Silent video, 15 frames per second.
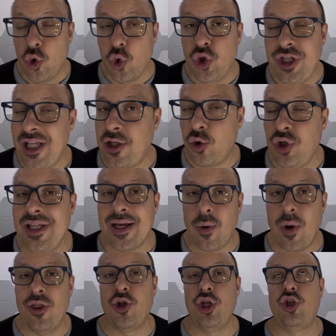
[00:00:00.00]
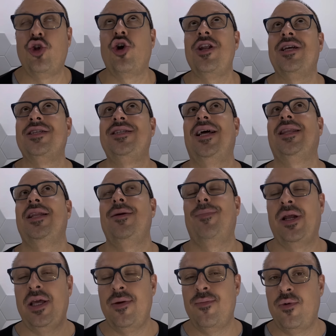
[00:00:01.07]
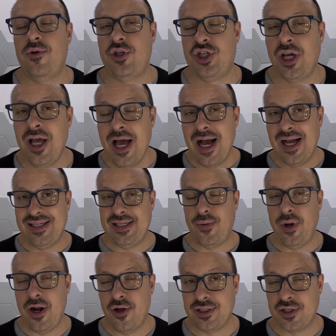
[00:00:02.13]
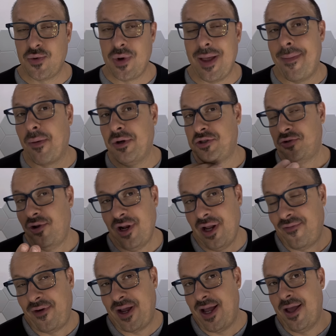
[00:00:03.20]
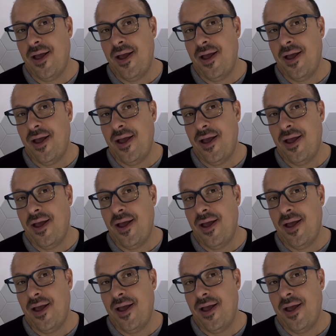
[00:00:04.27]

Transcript: udite, udite quando ritorna Slatan Ibrahimovic a seguire la nostra squadra, ma questo non gliene frega.